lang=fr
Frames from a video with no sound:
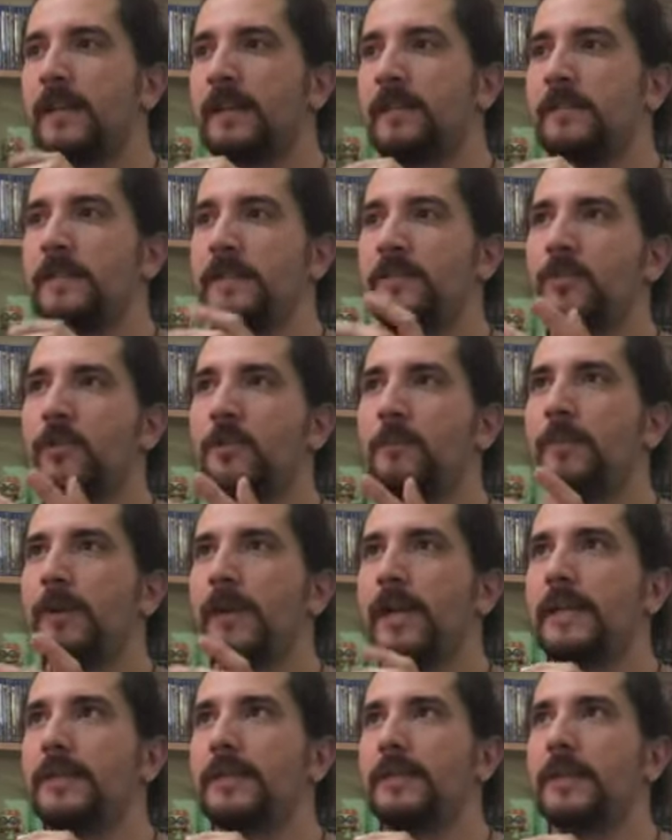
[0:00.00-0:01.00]
né sans
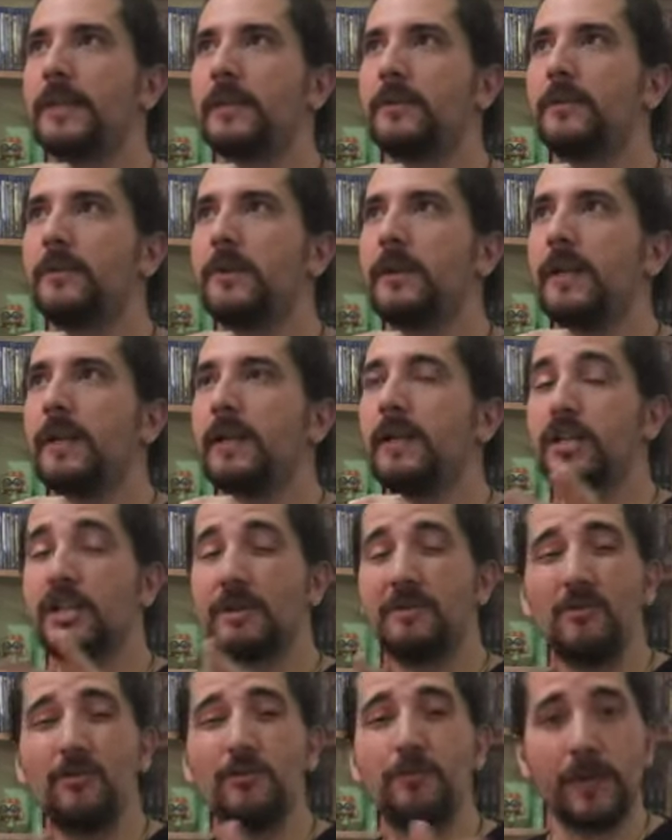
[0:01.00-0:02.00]
père, c'est-à-dire qu'il n'y a
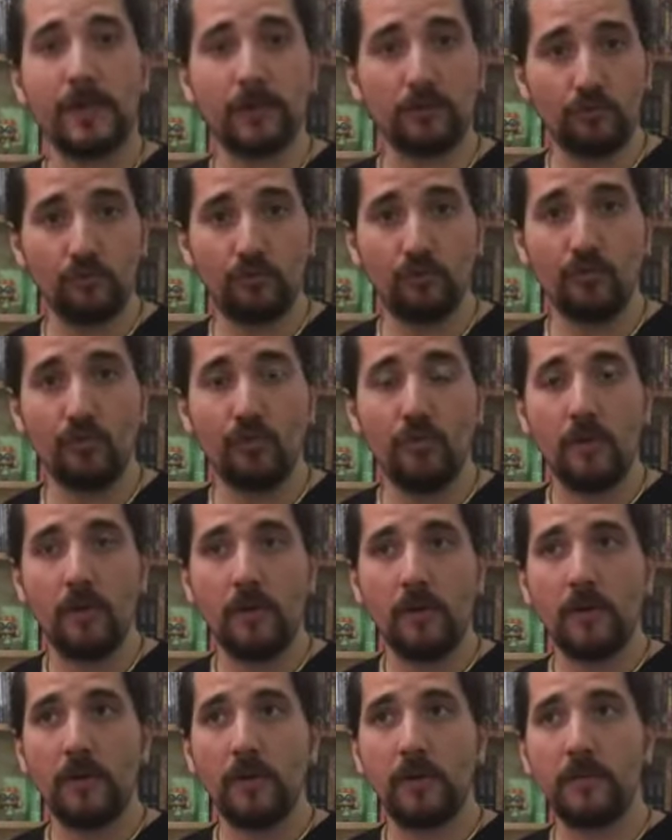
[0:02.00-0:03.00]
jamais eu de père du tout,
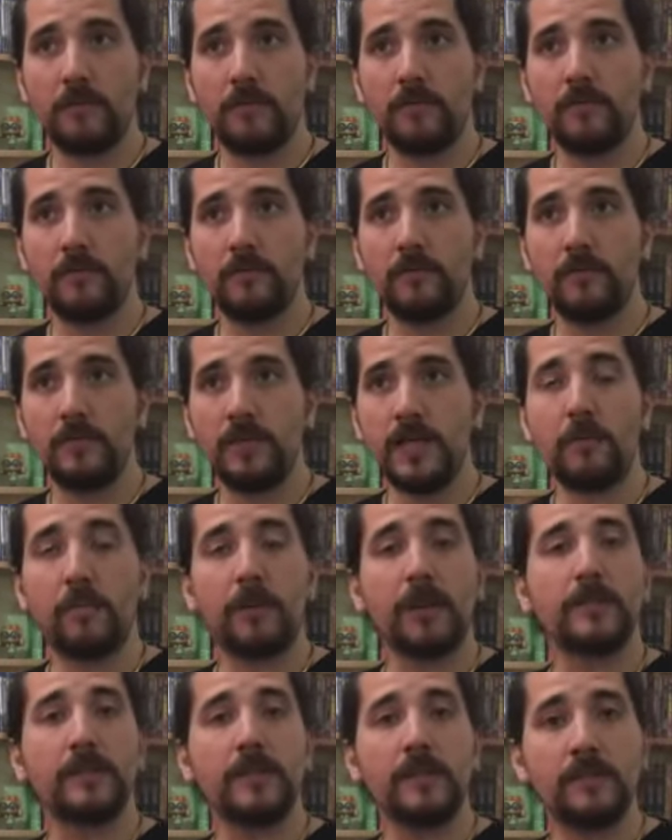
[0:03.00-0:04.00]
ni
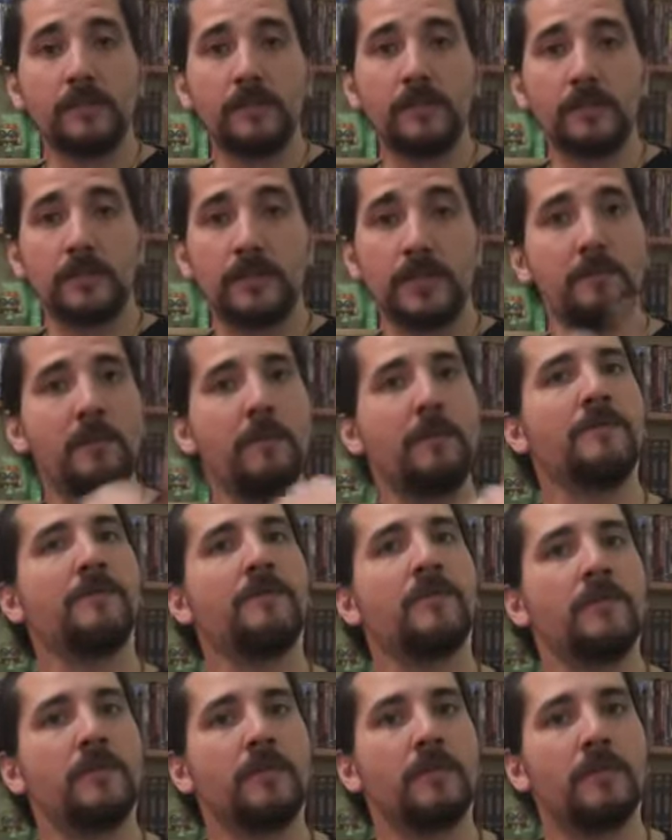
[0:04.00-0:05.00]
après sa naissance, ni même avant.